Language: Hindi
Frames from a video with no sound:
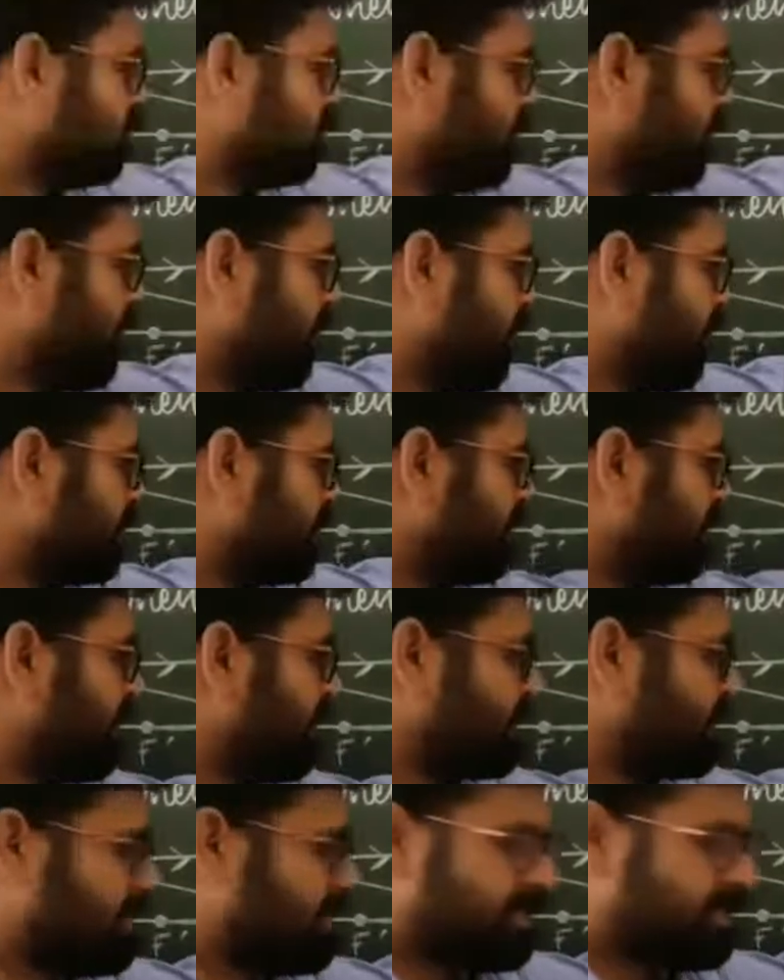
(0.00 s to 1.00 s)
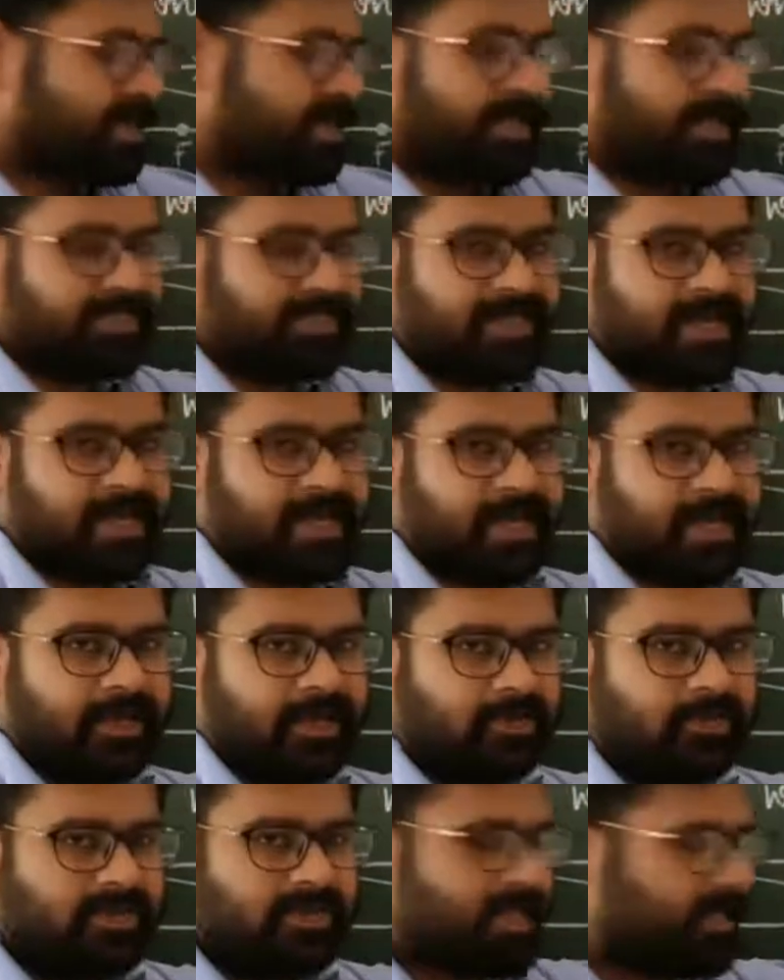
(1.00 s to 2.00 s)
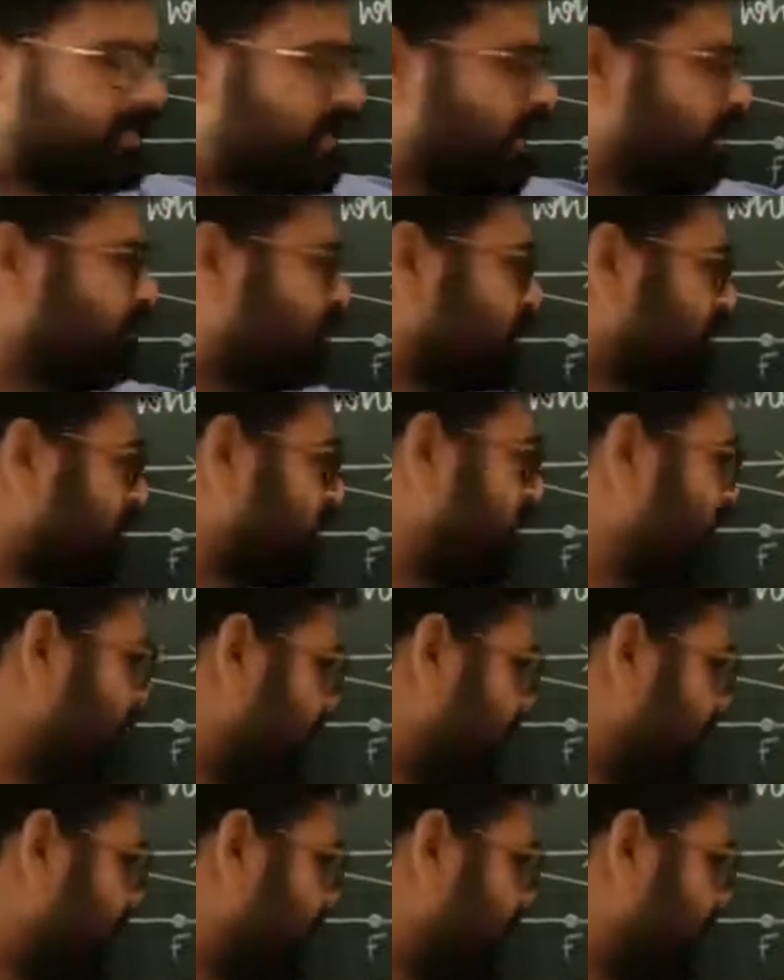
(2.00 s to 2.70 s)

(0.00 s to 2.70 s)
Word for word: जो कि प्रिंसिपल एक्सेस से नीचे है तो इसके साथ साइन